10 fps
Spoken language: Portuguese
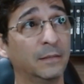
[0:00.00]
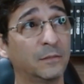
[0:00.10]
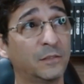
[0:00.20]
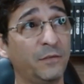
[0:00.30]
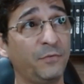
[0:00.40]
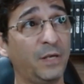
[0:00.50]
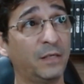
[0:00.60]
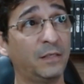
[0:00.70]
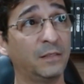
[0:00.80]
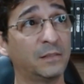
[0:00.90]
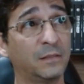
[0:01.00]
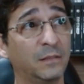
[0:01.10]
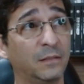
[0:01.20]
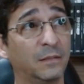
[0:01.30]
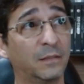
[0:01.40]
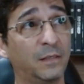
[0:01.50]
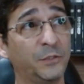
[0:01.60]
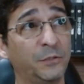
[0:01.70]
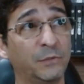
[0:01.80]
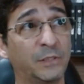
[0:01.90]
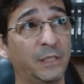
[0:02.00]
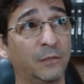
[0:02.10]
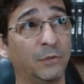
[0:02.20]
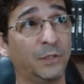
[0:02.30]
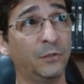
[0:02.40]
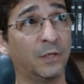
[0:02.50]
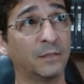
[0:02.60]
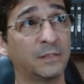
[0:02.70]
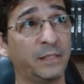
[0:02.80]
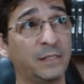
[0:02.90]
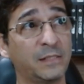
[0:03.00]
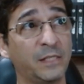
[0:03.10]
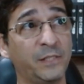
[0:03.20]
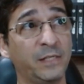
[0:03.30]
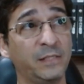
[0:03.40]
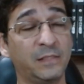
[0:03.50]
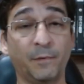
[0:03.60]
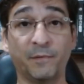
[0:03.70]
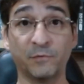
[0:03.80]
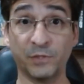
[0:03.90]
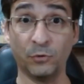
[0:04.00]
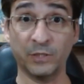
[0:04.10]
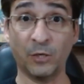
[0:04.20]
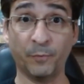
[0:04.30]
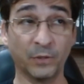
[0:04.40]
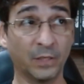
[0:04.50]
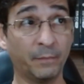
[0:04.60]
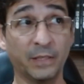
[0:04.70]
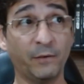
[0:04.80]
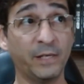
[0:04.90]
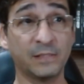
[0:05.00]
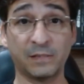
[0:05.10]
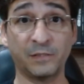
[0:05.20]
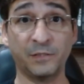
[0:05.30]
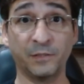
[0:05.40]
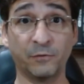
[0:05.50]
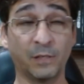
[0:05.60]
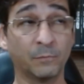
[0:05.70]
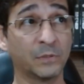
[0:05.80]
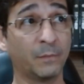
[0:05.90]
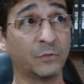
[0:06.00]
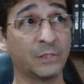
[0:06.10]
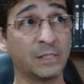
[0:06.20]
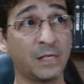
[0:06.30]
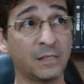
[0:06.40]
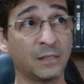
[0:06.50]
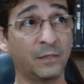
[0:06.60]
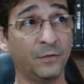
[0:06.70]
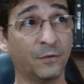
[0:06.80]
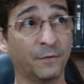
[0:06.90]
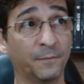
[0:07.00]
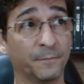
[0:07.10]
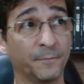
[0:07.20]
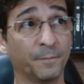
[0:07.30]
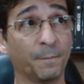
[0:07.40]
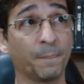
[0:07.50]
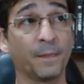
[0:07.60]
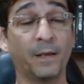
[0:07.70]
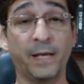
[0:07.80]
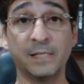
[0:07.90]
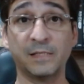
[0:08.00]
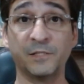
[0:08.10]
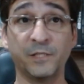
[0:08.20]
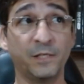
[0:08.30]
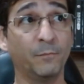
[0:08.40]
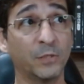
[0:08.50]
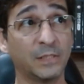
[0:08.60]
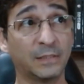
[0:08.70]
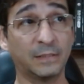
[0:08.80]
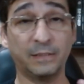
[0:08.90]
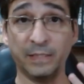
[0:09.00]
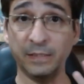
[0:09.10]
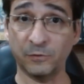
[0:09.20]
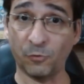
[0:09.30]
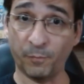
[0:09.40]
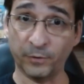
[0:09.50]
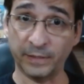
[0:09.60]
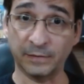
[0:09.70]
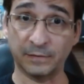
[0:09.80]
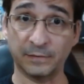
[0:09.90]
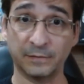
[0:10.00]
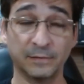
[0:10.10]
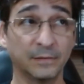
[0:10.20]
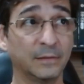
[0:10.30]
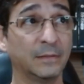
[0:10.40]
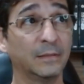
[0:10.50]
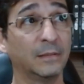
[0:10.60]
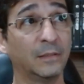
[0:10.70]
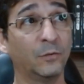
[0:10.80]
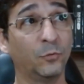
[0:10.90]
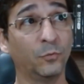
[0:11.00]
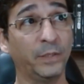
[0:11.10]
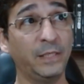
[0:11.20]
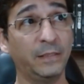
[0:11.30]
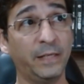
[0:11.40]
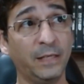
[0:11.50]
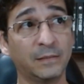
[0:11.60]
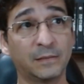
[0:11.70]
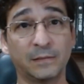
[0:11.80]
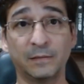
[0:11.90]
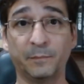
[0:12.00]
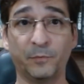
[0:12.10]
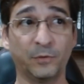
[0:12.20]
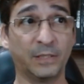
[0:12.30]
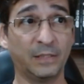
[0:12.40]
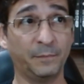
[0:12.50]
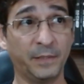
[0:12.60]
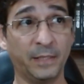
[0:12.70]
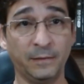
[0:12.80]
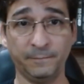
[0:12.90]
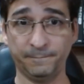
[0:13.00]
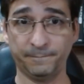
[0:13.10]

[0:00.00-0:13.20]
Se você vier aqui nesse cantinho esquerdo aqui, olha, você tem a setinha ali em cima para você rodar o programa. Não é essa setinha que eu quero mostrar para vocês, é essa aqui, ó. Essa setinha aqui mostra três componentes o index.html,